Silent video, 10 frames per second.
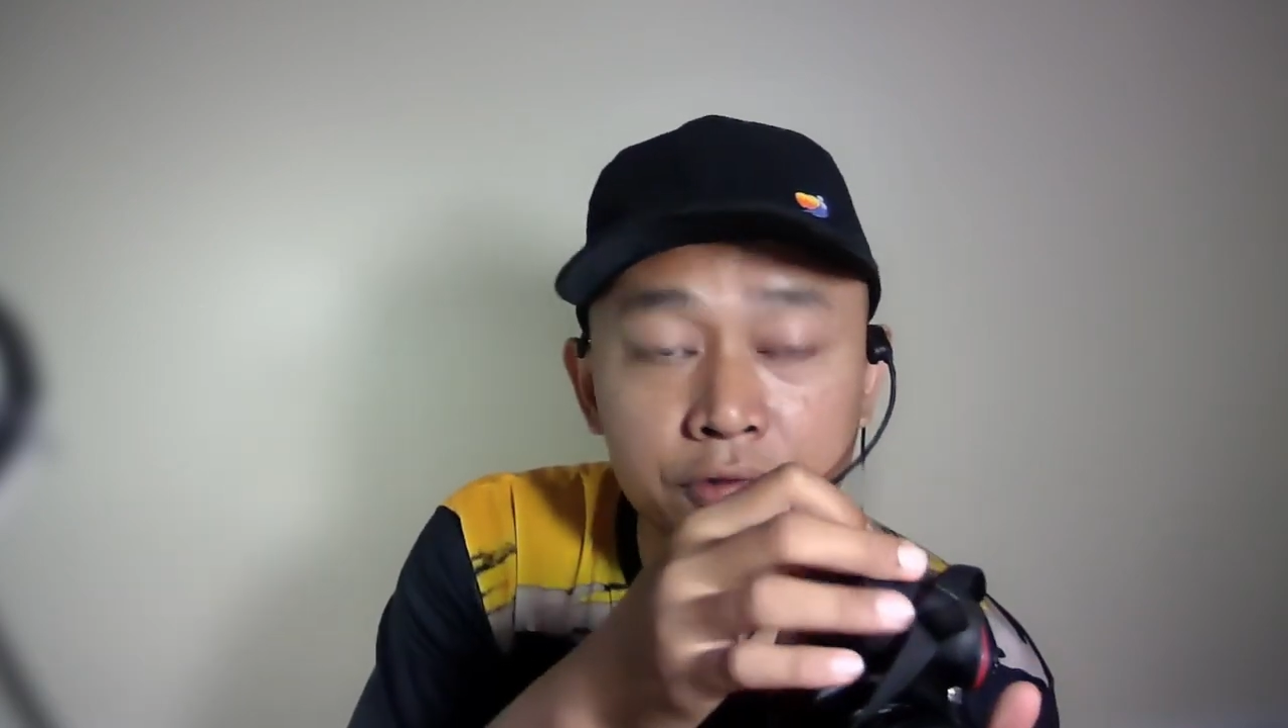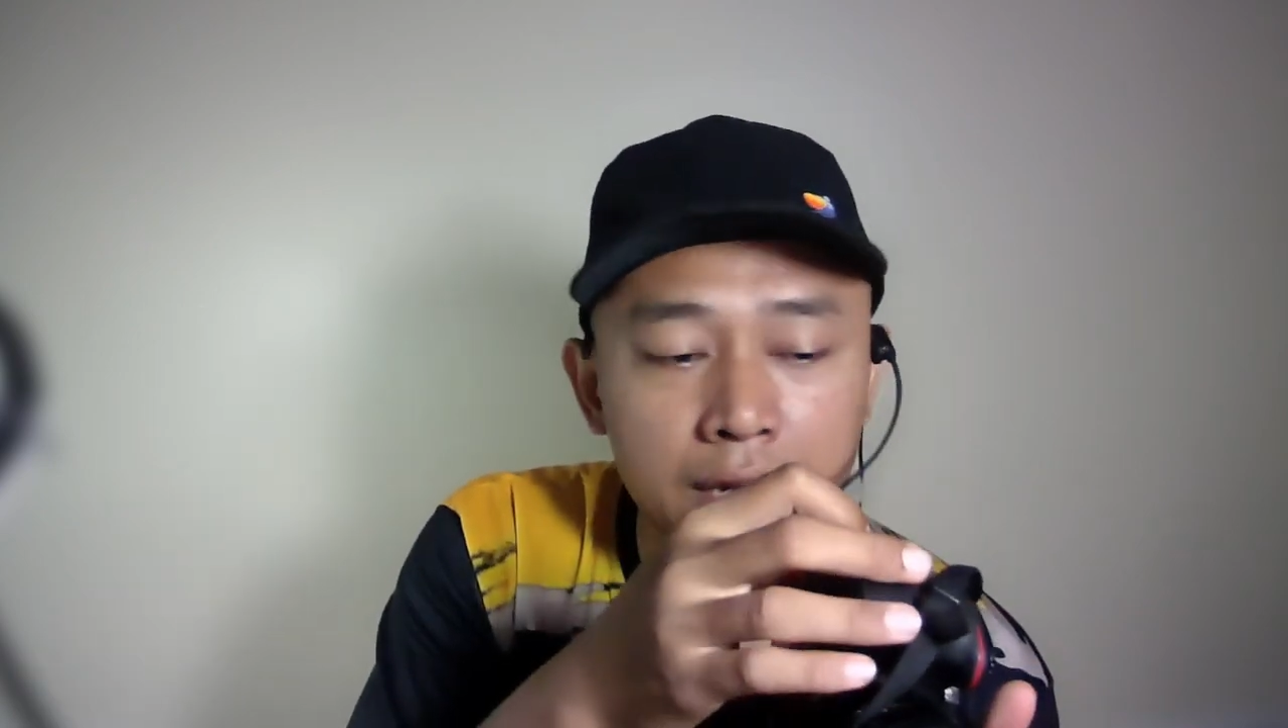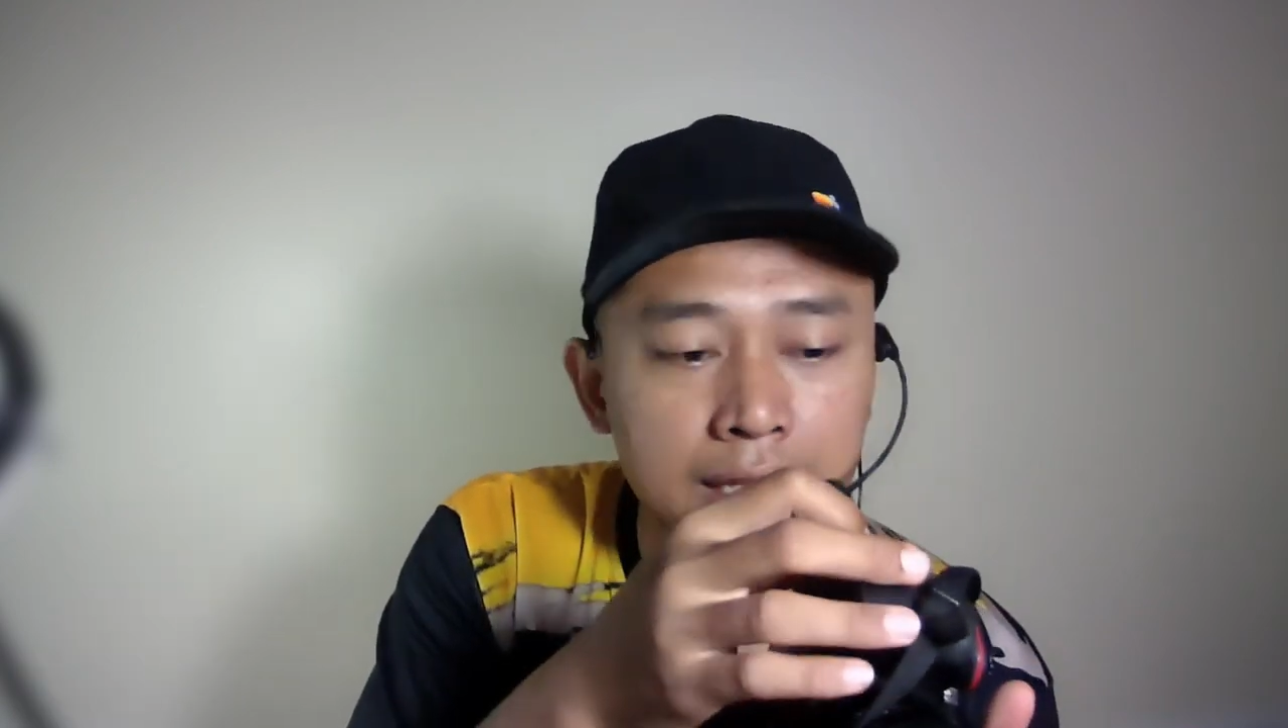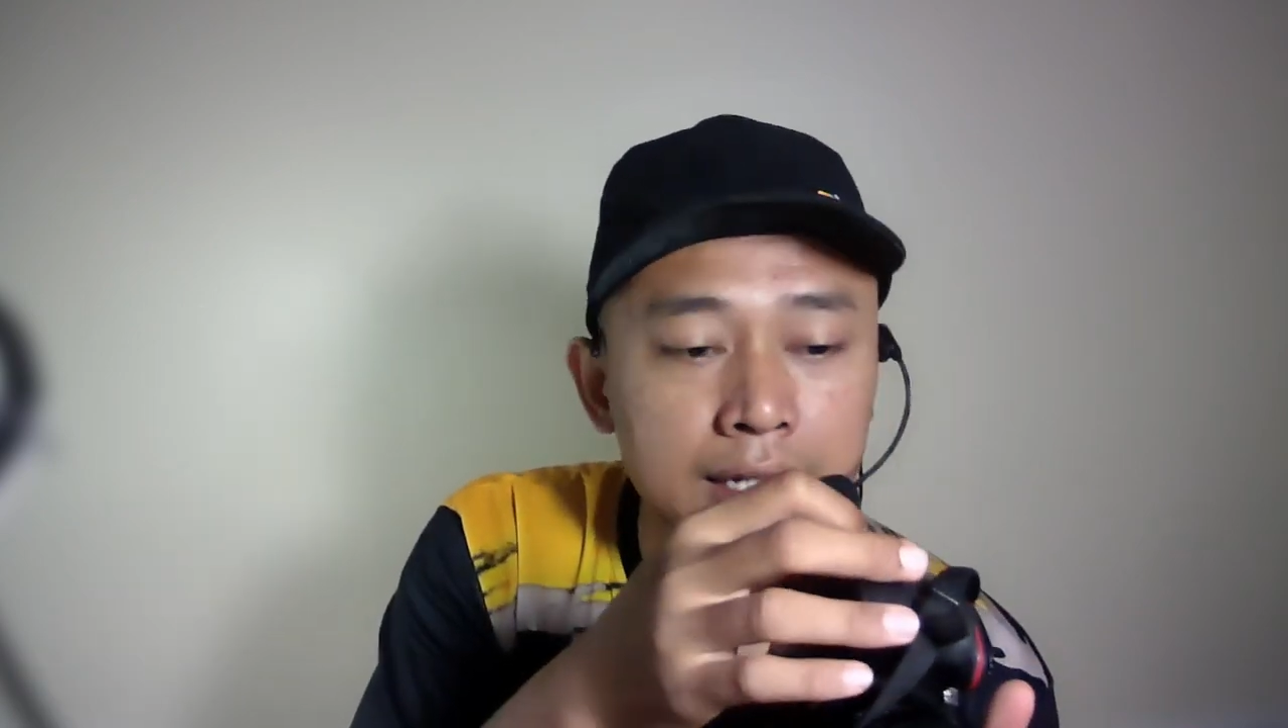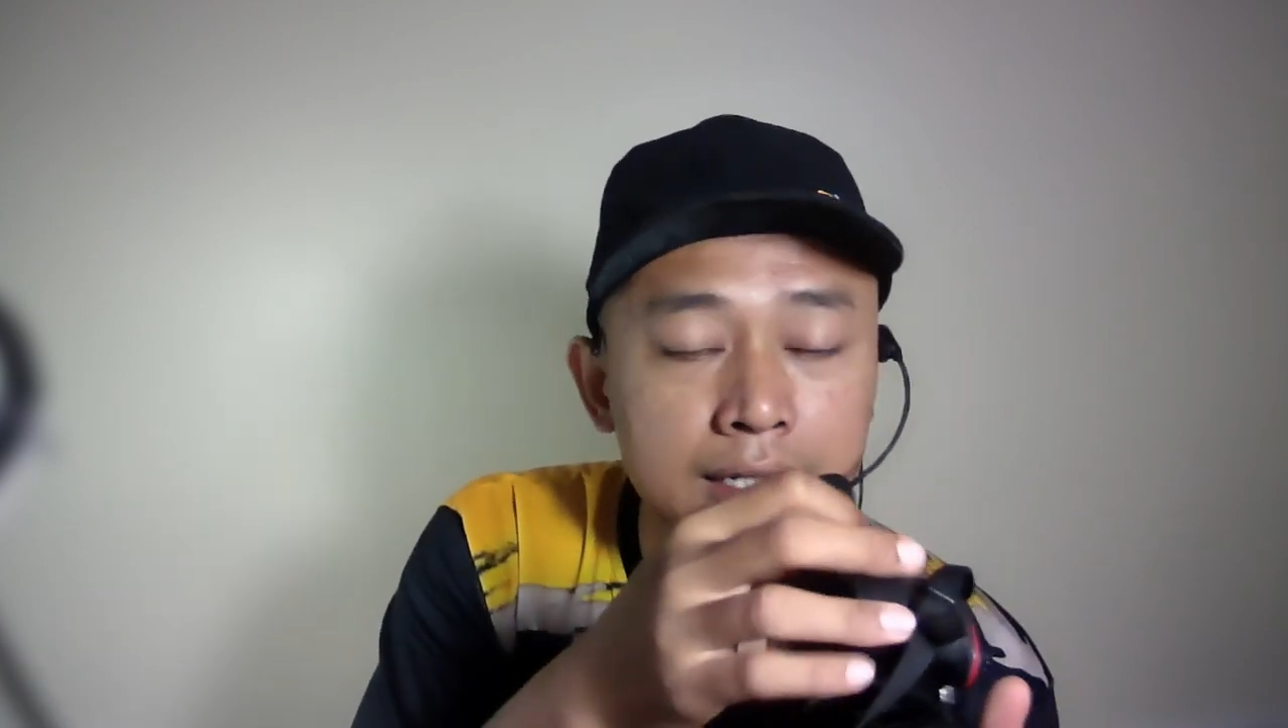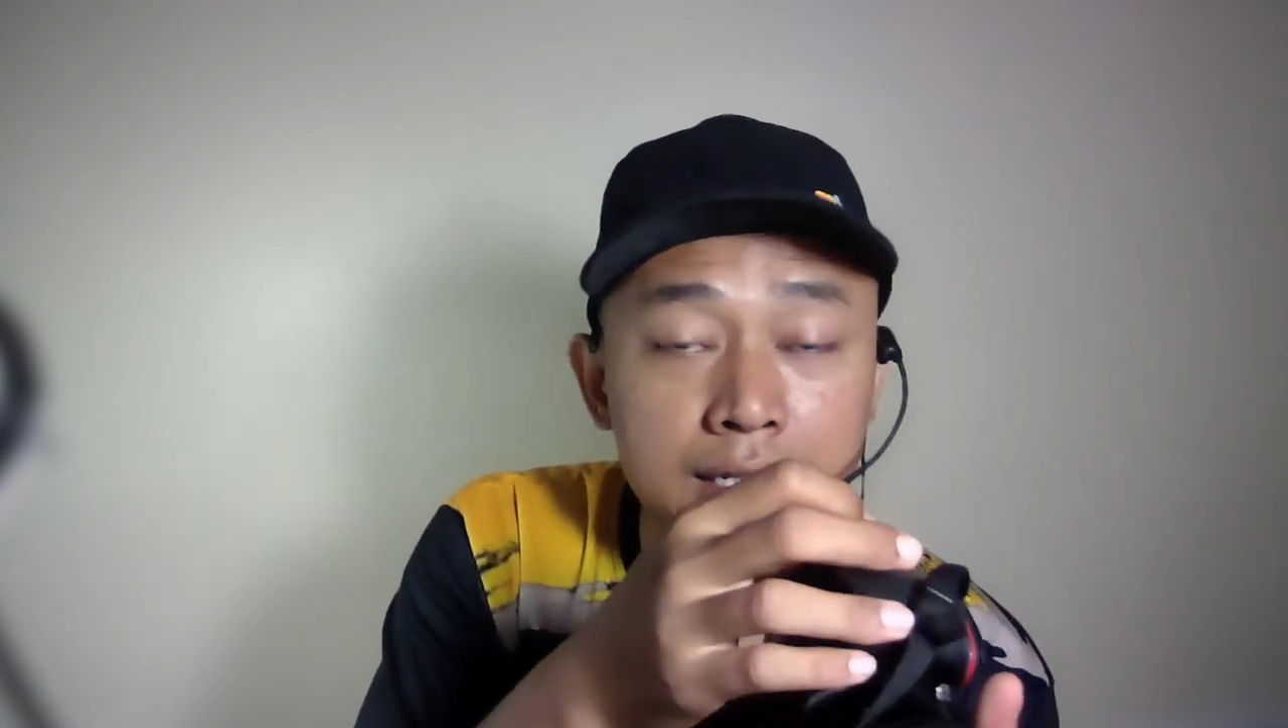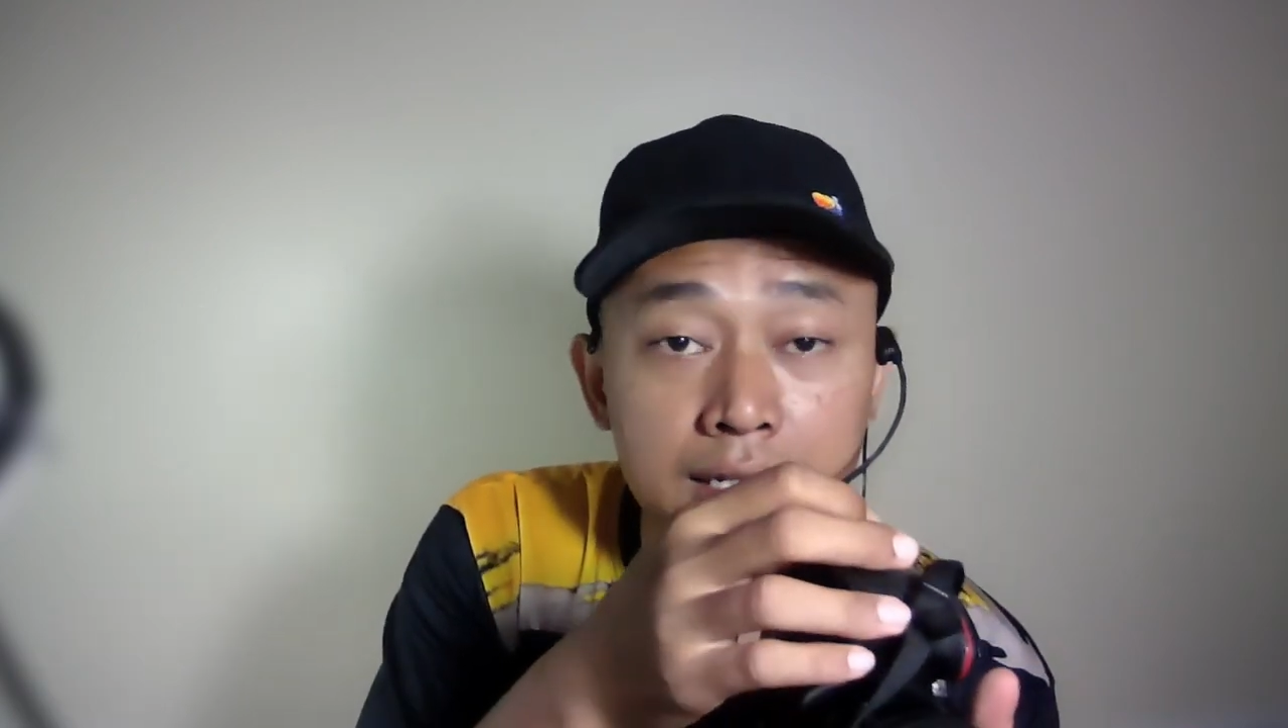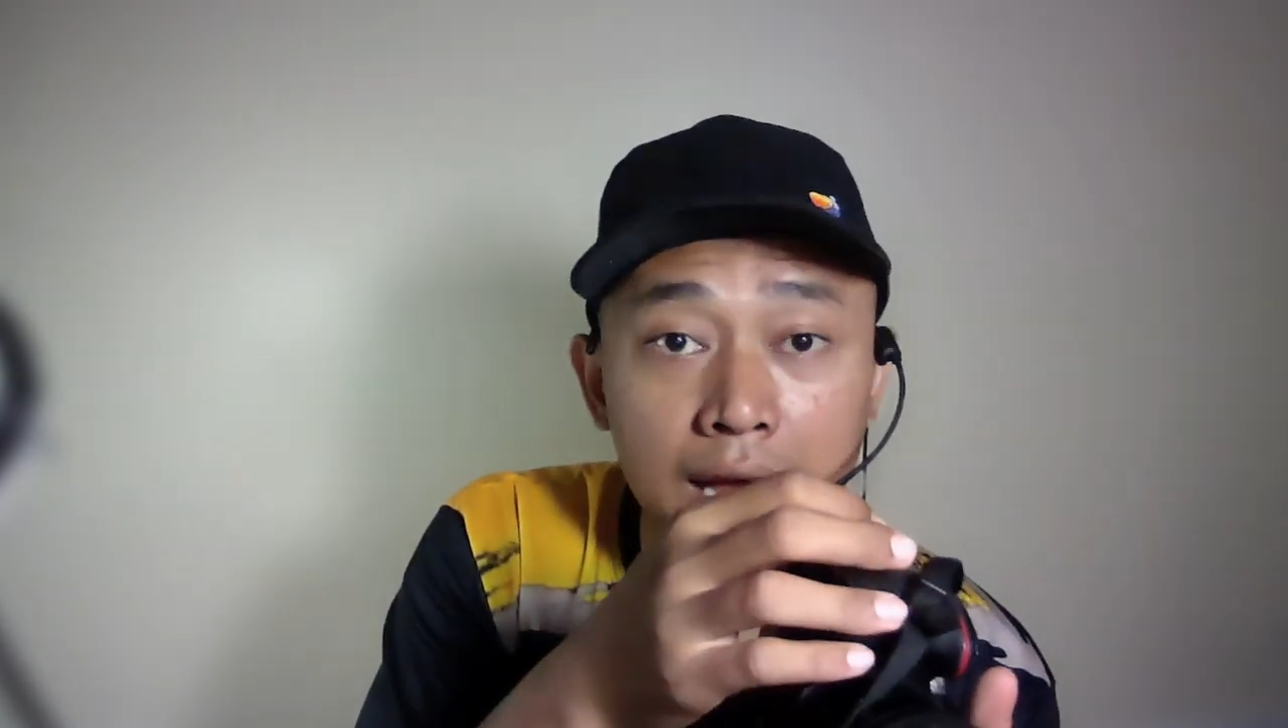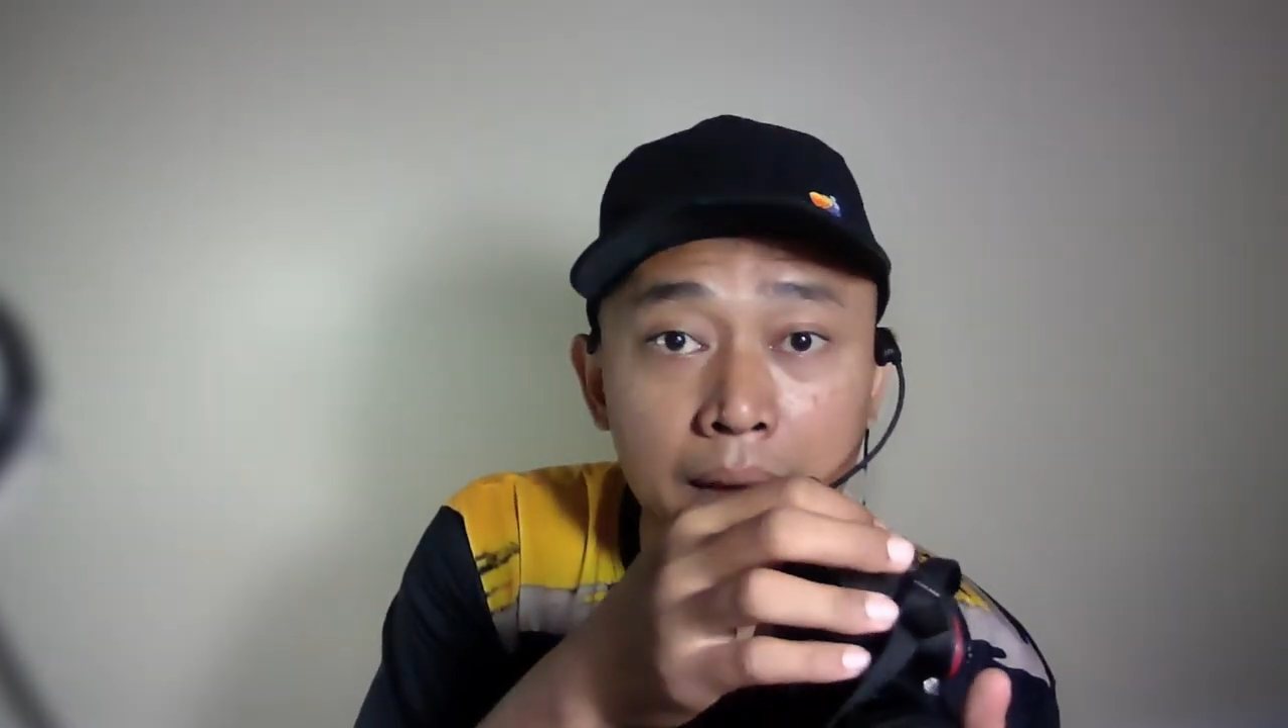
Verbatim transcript: file tadi,